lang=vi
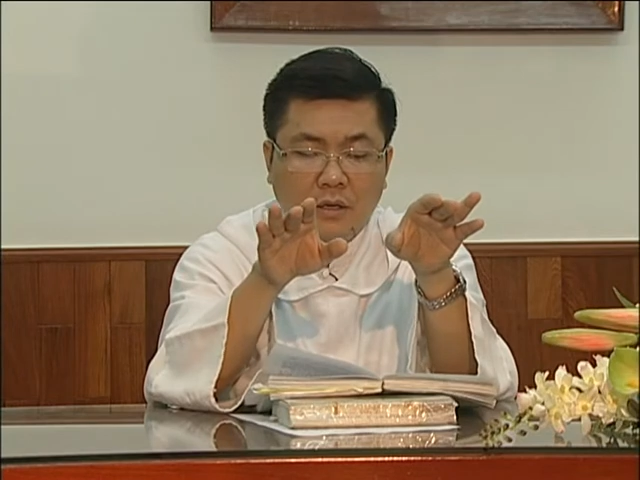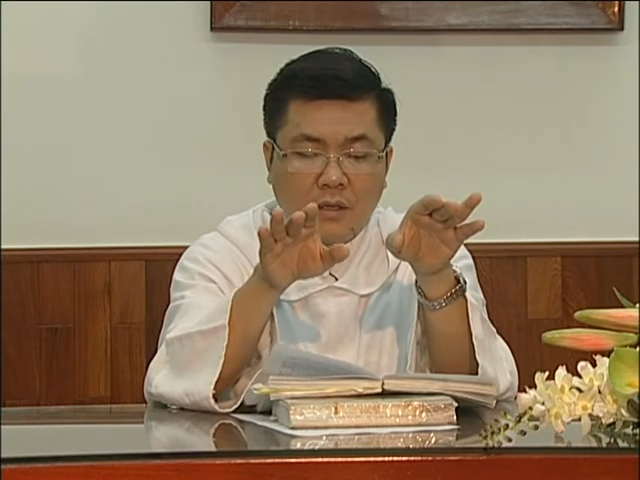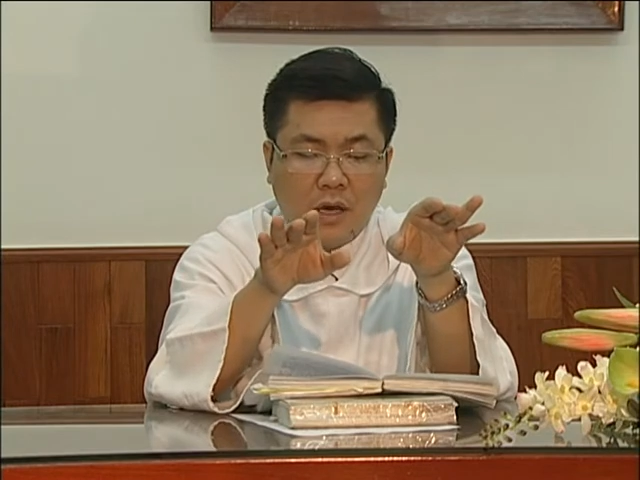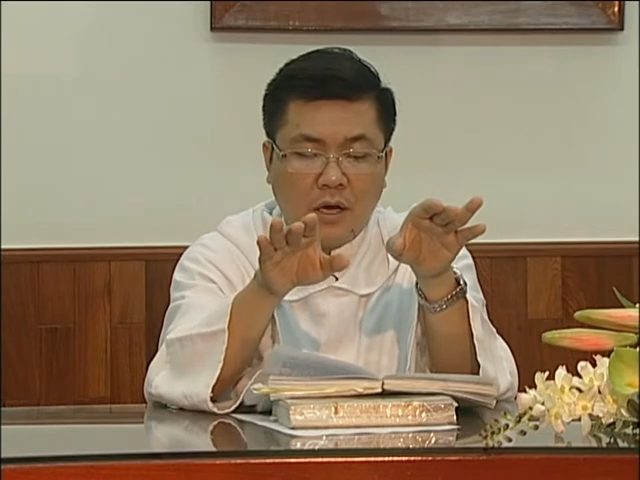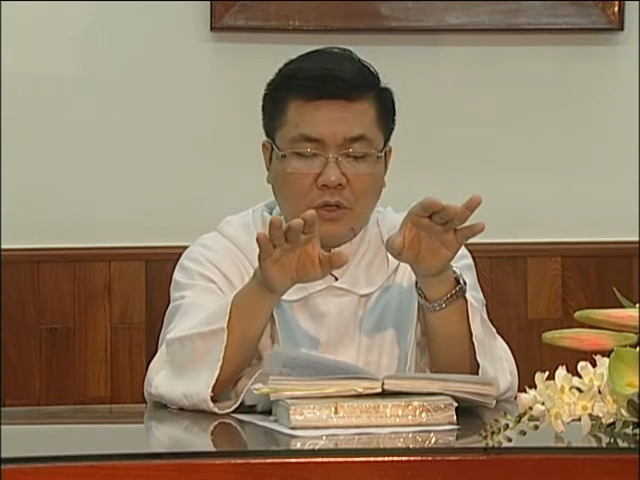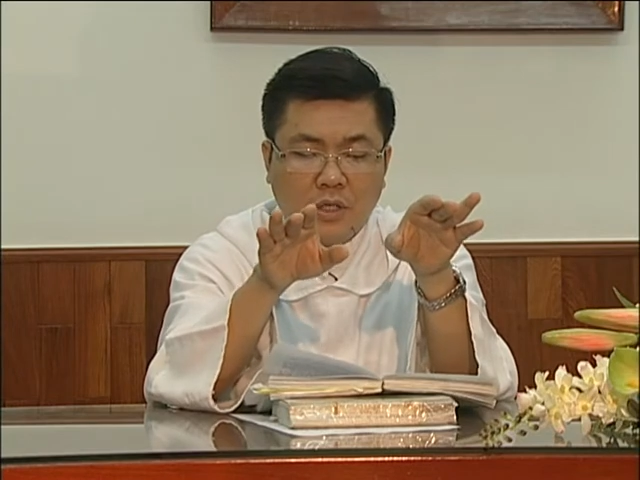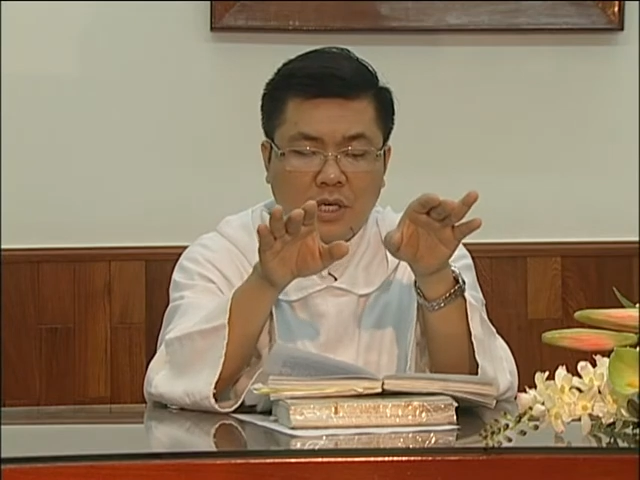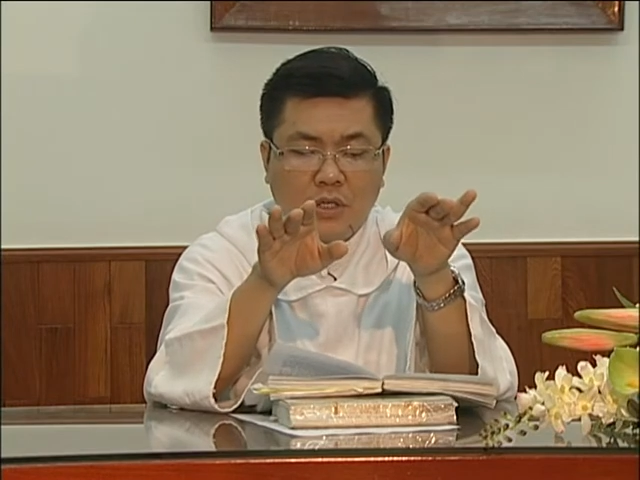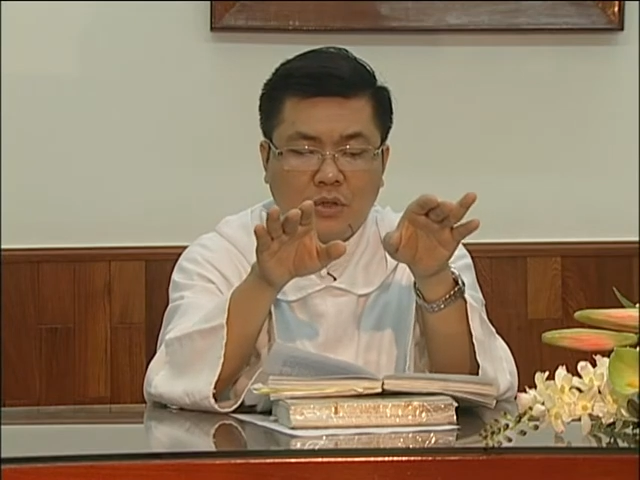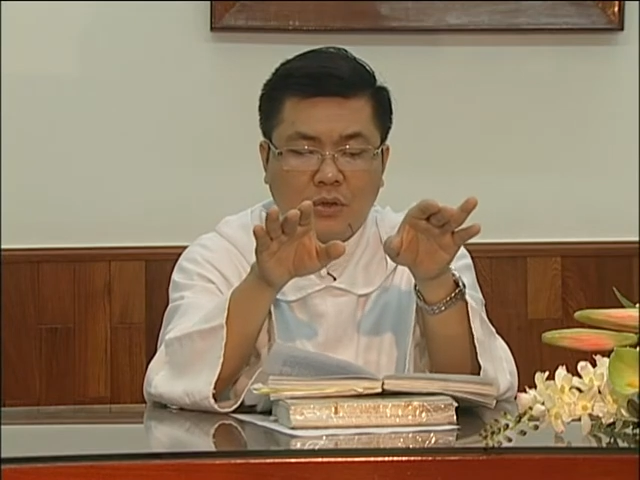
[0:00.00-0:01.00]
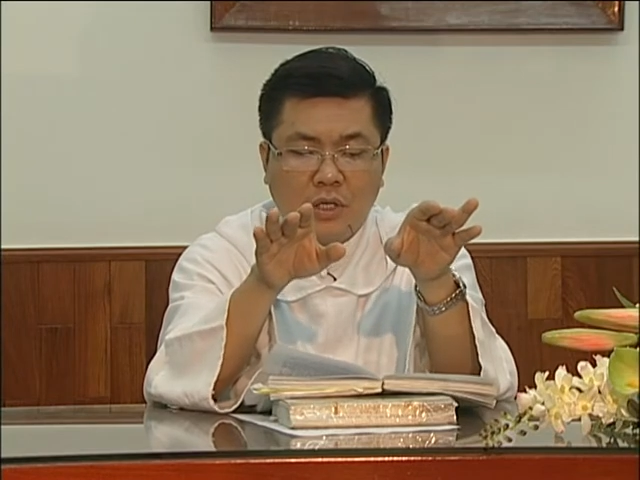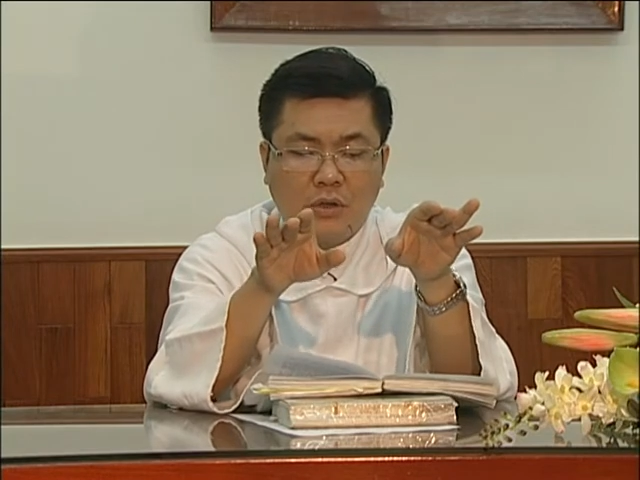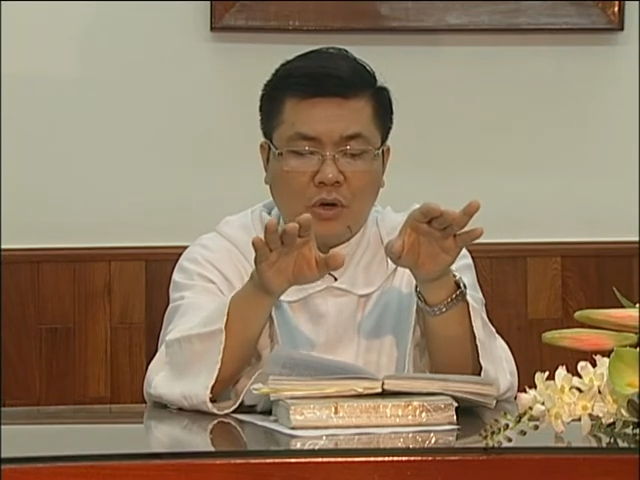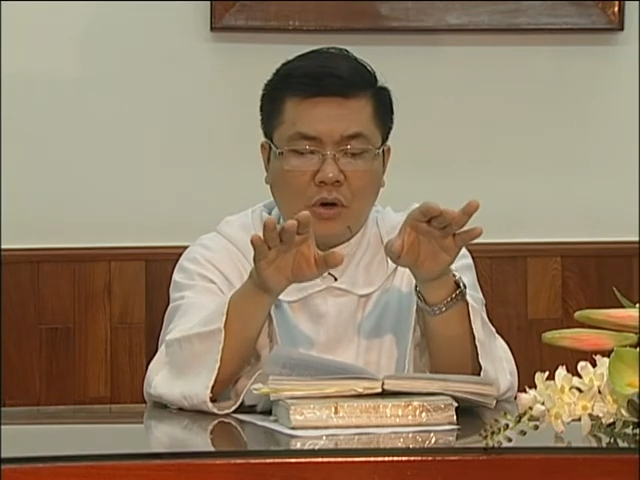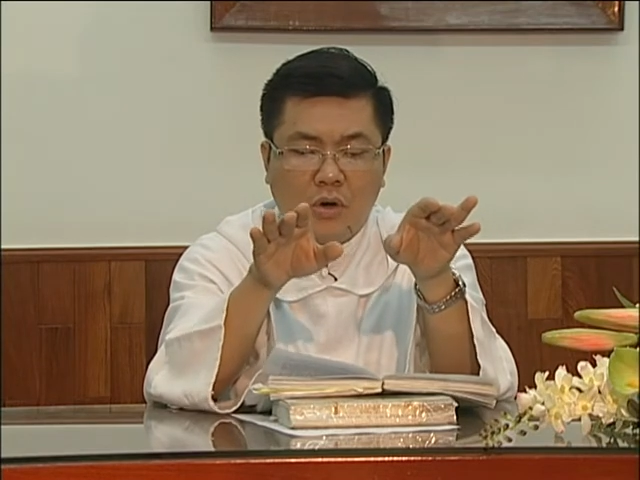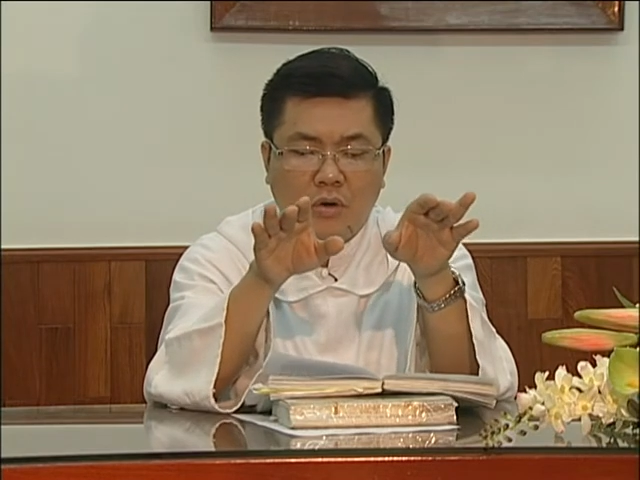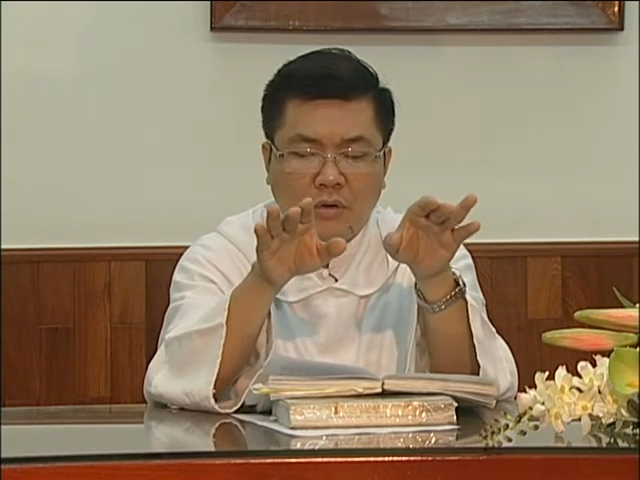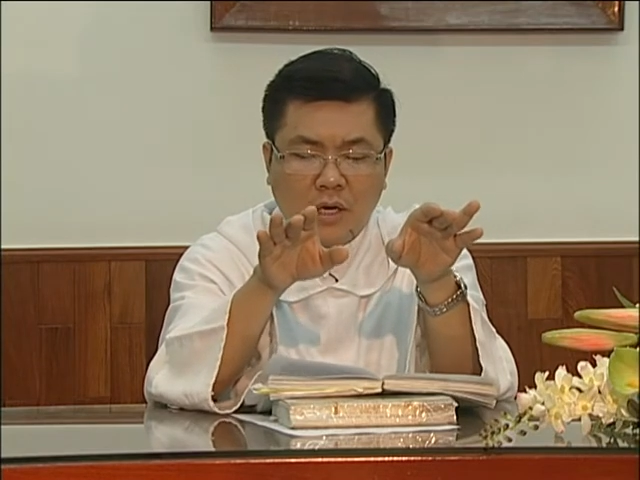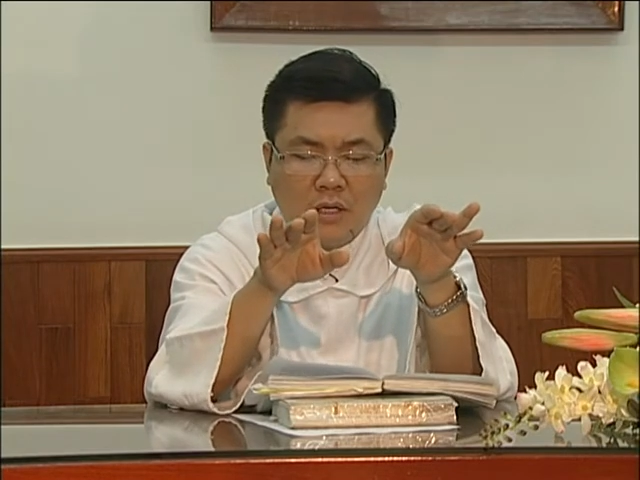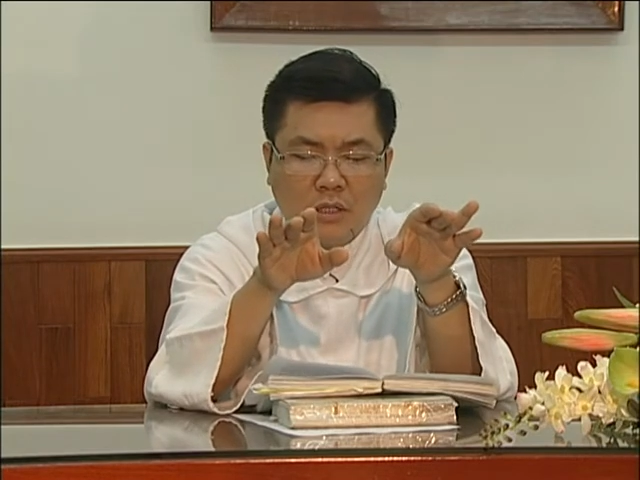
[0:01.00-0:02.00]
nhờ Chúa Giêsu Kitô
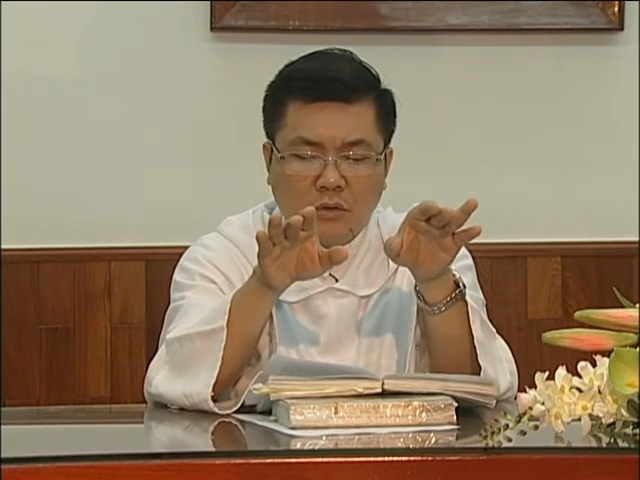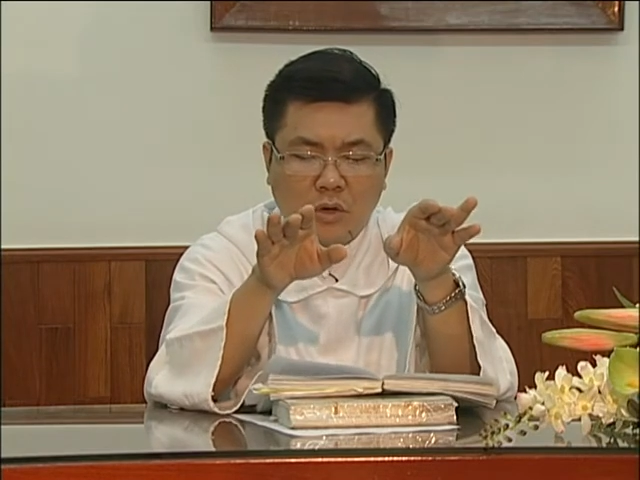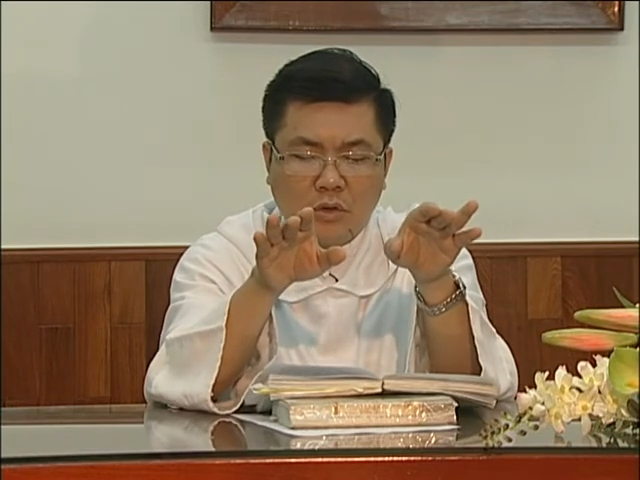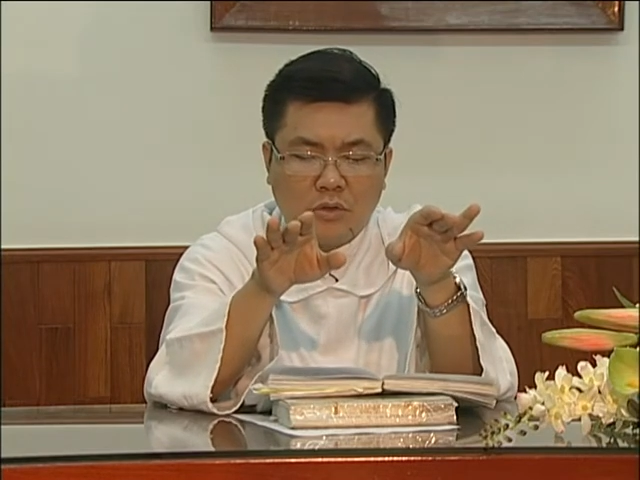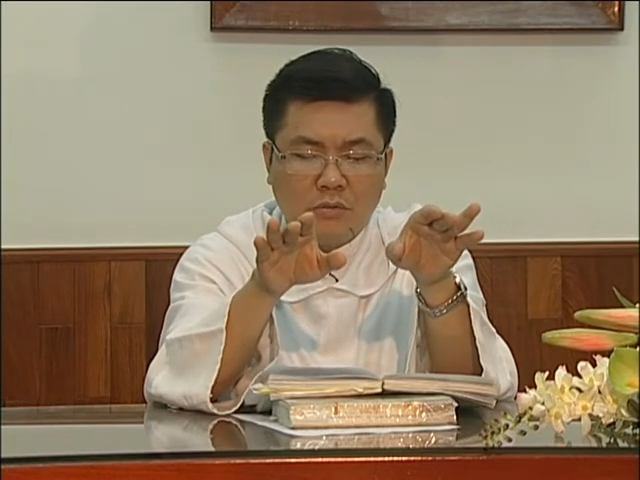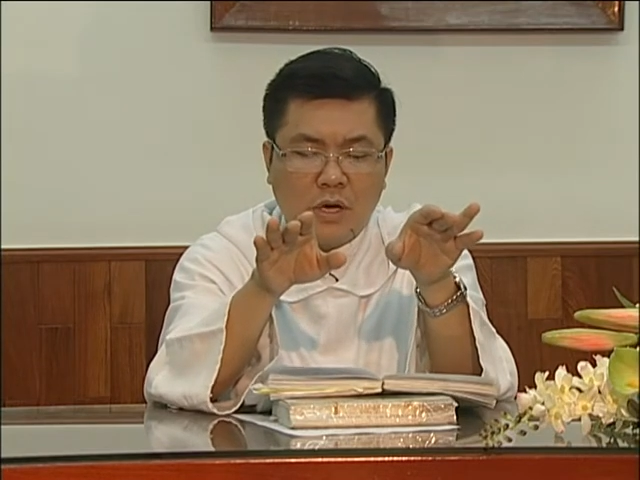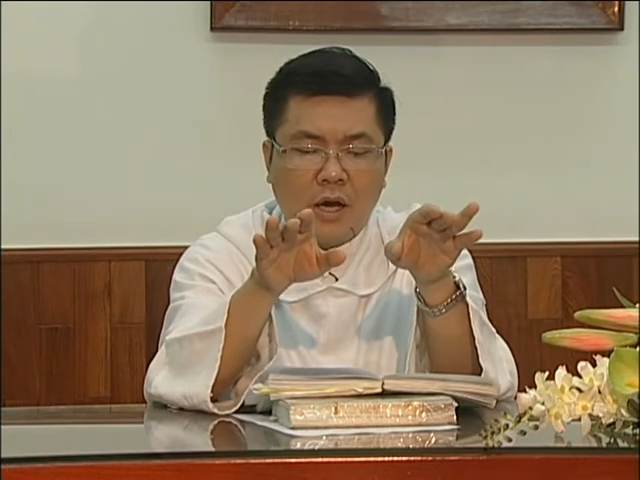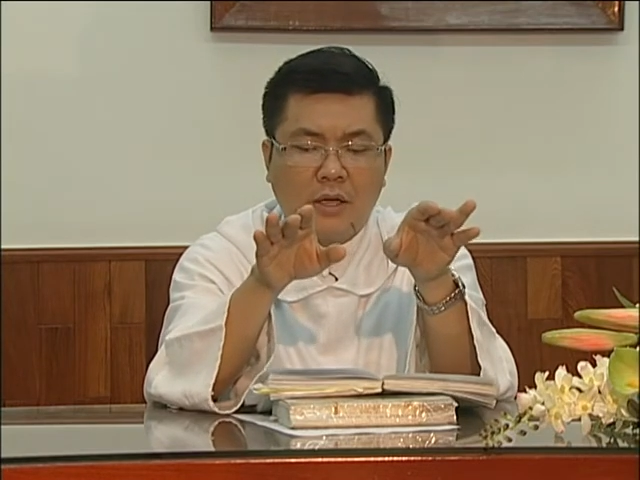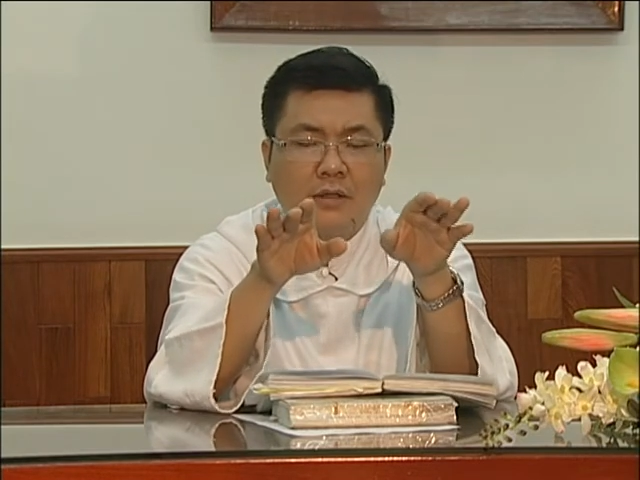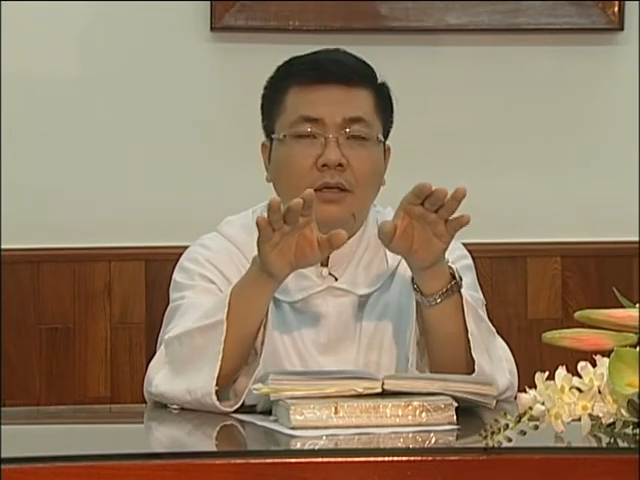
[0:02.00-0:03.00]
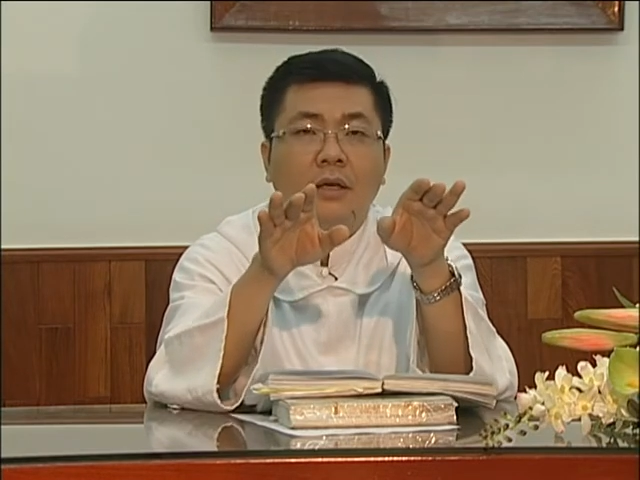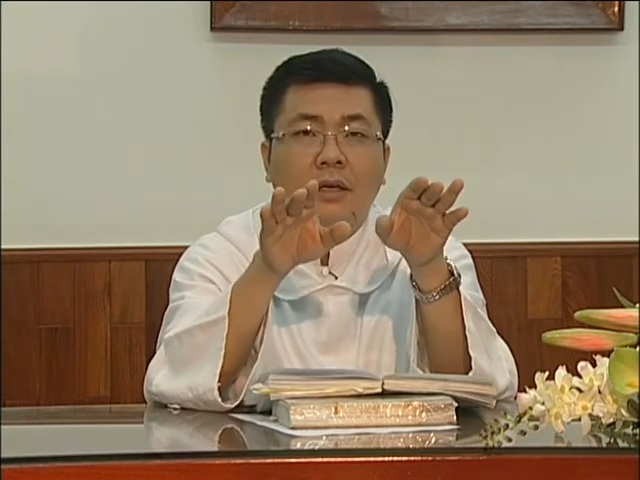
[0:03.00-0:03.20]
đấng cứu độ chúng con,